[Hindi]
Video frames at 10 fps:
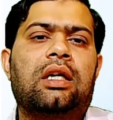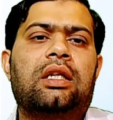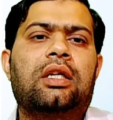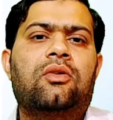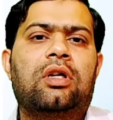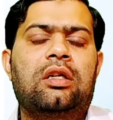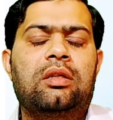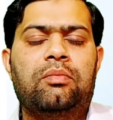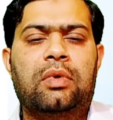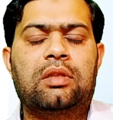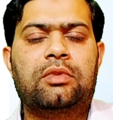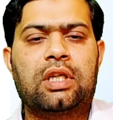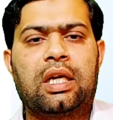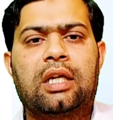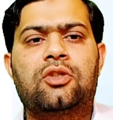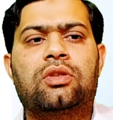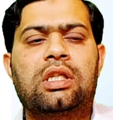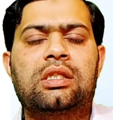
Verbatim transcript: यदि कोई बच्चे हैं जो